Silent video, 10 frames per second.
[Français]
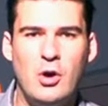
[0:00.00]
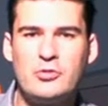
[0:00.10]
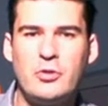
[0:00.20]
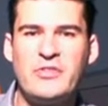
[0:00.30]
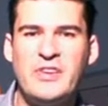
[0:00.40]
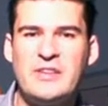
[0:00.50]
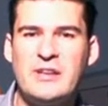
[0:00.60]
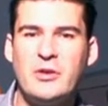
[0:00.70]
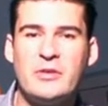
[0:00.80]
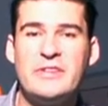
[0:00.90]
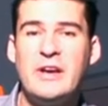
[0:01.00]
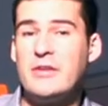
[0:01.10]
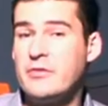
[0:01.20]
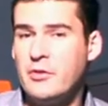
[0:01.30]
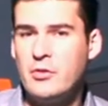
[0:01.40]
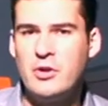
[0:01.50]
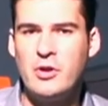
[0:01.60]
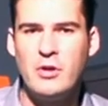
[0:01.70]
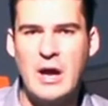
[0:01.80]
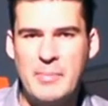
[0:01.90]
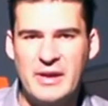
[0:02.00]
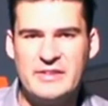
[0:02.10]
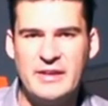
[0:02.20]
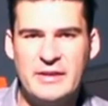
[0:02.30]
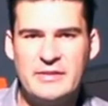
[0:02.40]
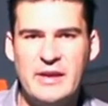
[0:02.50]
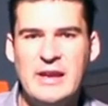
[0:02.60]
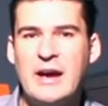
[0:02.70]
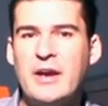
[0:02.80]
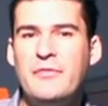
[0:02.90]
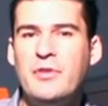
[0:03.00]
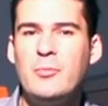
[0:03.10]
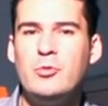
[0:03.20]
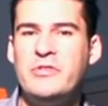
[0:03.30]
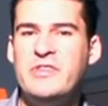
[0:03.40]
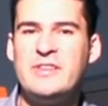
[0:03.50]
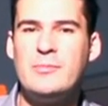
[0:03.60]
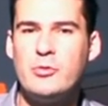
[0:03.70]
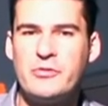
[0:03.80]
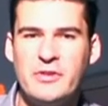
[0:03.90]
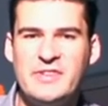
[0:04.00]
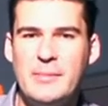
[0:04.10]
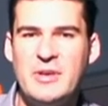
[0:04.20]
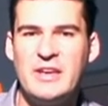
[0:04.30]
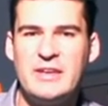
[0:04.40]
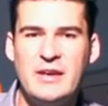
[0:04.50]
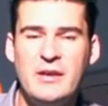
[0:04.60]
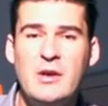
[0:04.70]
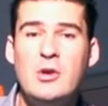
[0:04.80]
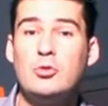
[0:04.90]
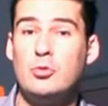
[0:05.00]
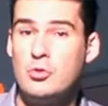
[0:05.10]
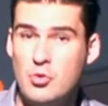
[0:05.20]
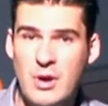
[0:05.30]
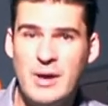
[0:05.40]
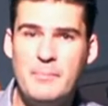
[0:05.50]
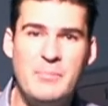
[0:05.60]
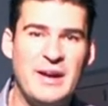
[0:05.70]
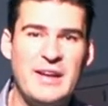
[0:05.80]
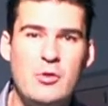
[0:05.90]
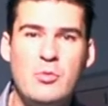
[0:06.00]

Entre cet attentat sanglant à Bagdad et la réforme du système de santé américain, de quoi parlait le